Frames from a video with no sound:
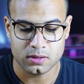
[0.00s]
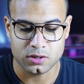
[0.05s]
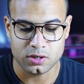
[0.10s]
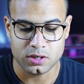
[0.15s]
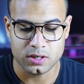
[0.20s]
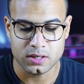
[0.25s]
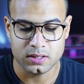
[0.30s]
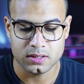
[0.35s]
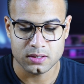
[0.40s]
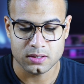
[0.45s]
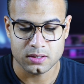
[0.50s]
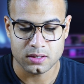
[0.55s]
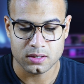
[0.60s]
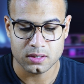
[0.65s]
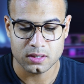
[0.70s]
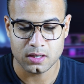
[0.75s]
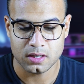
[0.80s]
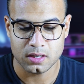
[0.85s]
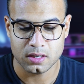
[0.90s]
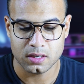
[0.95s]
cheese
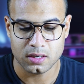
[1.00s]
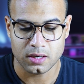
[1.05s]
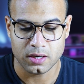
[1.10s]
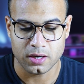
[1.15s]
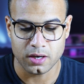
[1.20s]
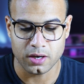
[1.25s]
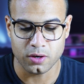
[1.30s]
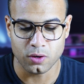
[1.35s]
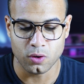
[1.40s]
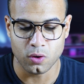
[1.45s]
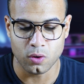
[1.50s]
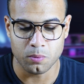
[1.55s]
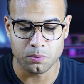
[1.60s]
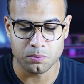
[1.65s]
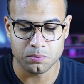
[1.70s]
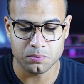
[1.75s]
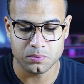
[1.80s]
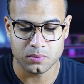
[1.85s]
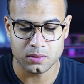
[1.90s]
in home